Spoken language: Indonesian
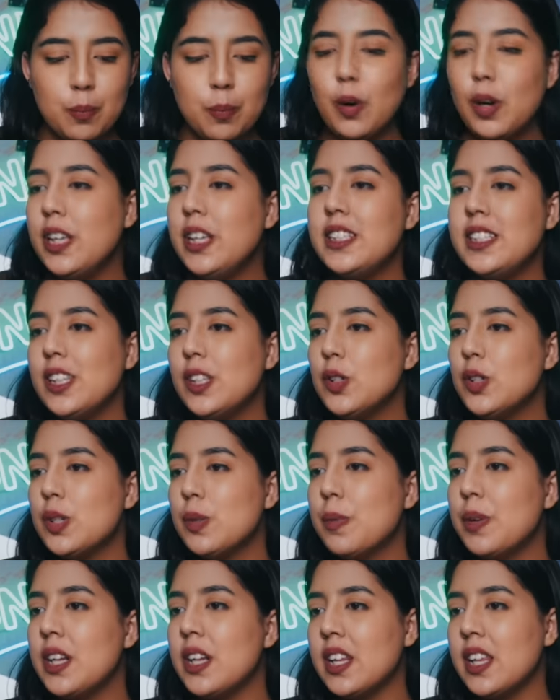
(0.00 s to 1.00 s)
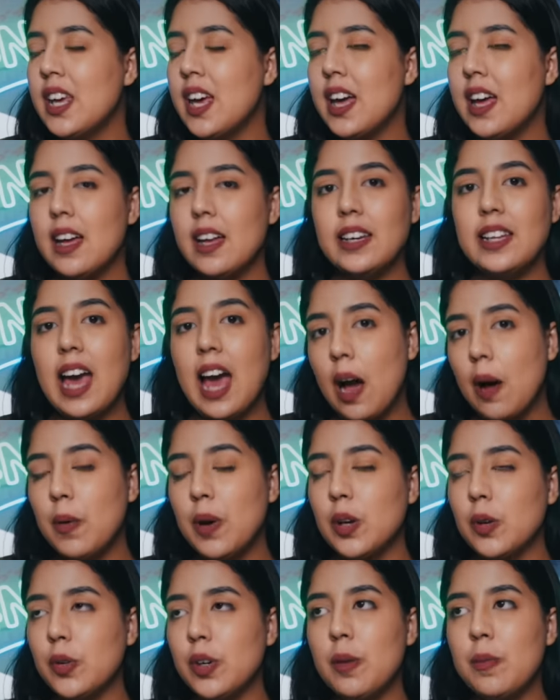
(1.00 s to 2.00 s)
polisi itu sebenarnya di
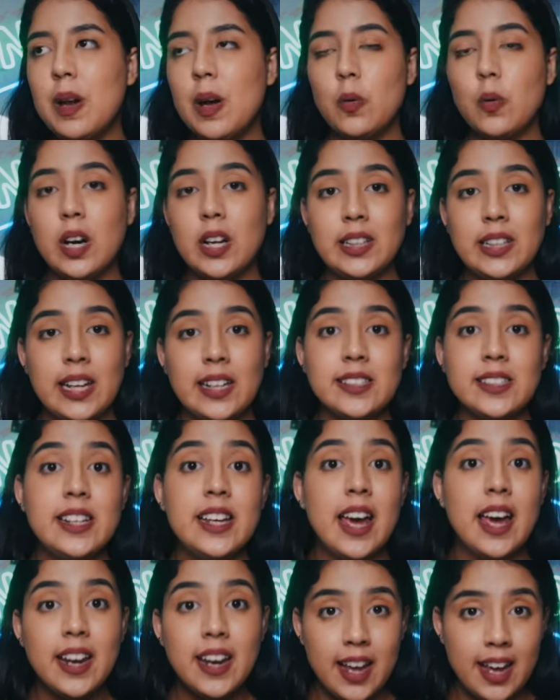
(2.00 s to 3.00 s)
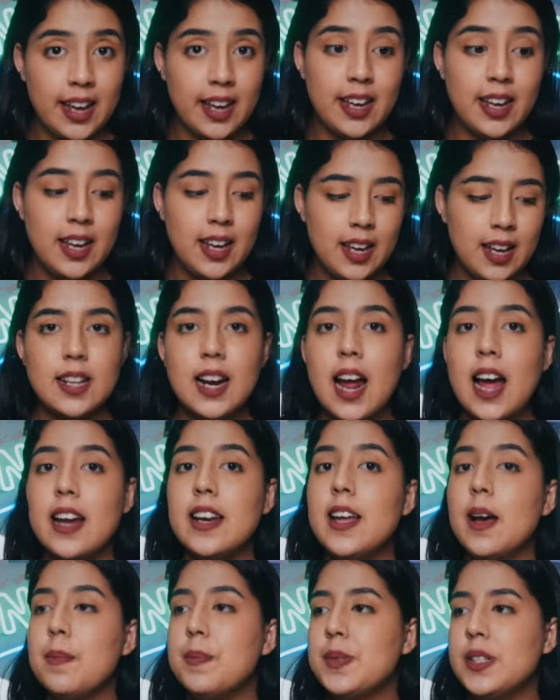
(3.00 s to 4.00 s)
awal udah melakukan tes DNA
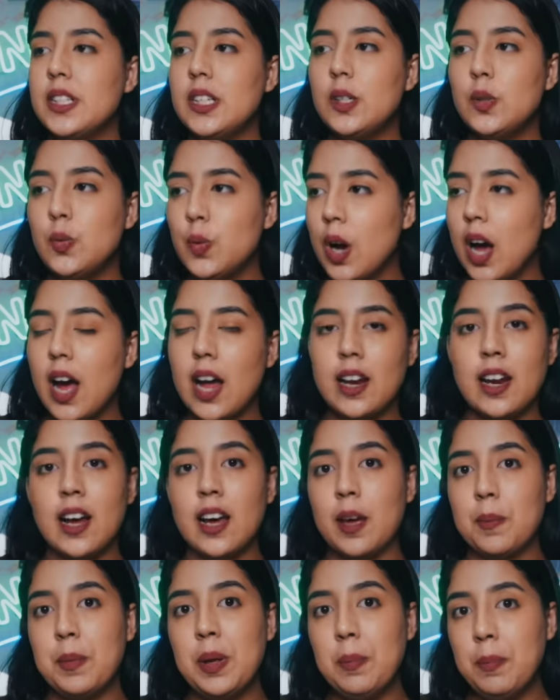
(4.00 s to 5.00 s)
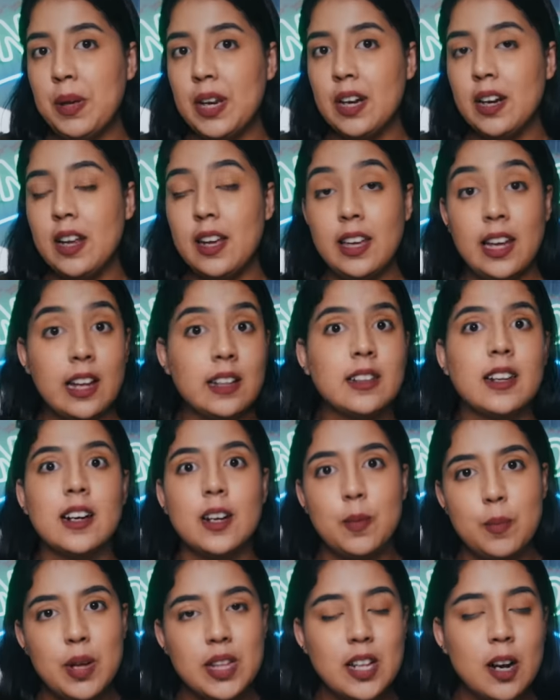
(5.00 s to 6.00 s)
terhadap si dua anaknya Mimin yang
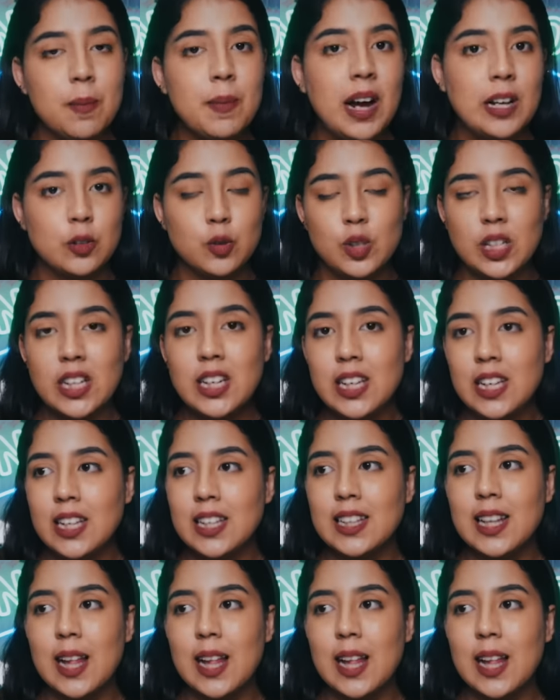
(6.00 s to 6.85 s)
terlibat dalam kasus ini